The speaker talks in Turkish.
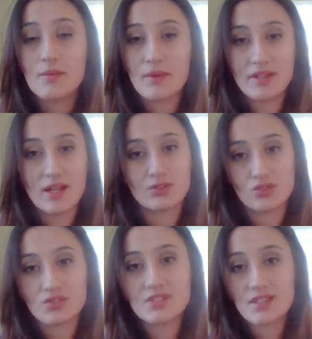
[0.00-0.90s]
Ben her türlü
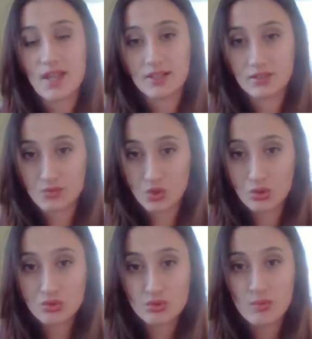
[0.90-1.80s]
size yardımcı
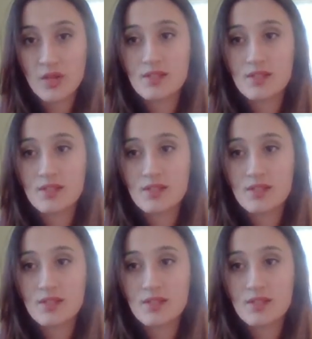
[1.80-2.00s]
olurum.